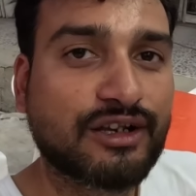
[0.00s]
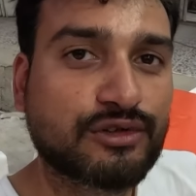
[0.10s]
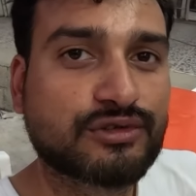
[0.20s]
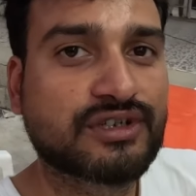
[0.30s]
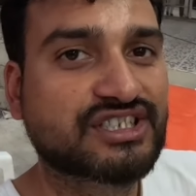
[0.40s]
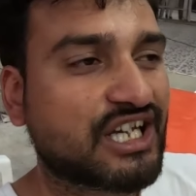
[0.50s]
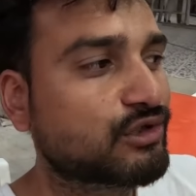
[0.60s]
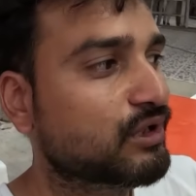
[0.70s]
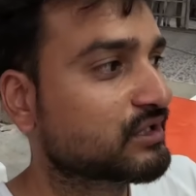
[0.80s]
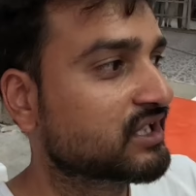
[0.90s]
आलू को
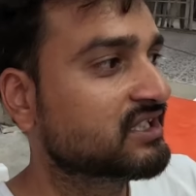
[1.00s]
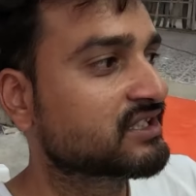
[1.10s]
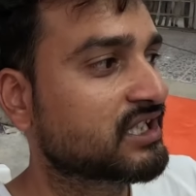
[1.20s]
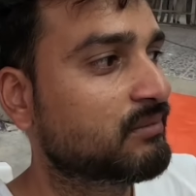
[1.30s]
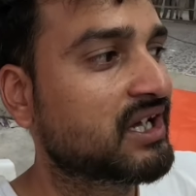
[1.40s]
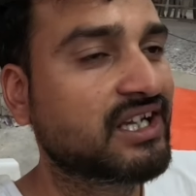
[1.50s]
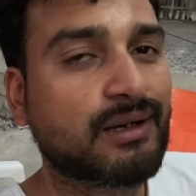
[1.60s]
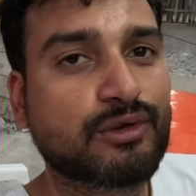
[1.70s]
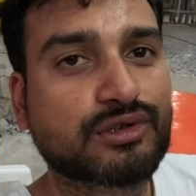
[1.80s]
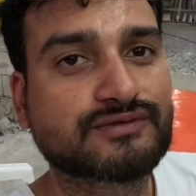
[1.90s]
कचालू बोलते हैं जैसे हमारे
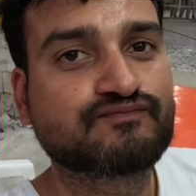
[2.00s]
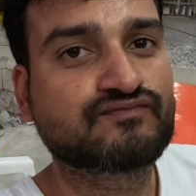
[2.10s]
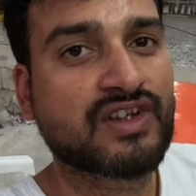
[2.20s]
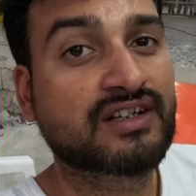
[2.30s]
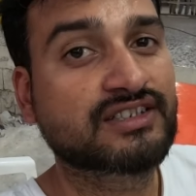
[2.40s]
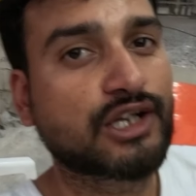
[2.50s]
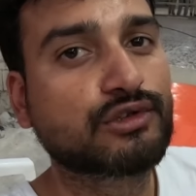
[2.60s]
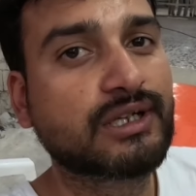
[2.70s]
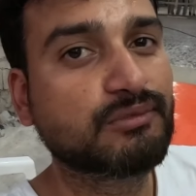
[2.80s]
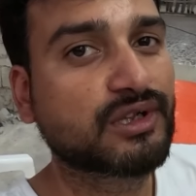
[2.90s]
हम लोग
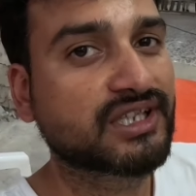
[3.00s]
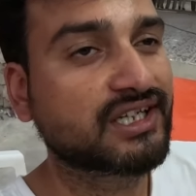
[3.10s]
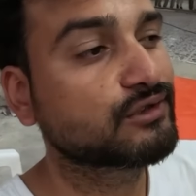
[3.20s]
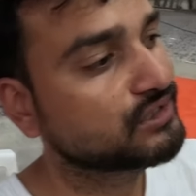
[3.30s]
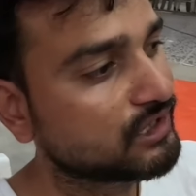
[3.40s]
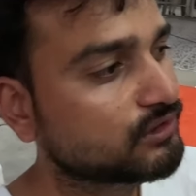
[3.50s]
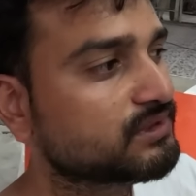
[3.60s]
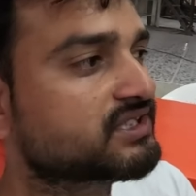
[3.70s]
कचालू दम बोलते हैं ना तो ये लोग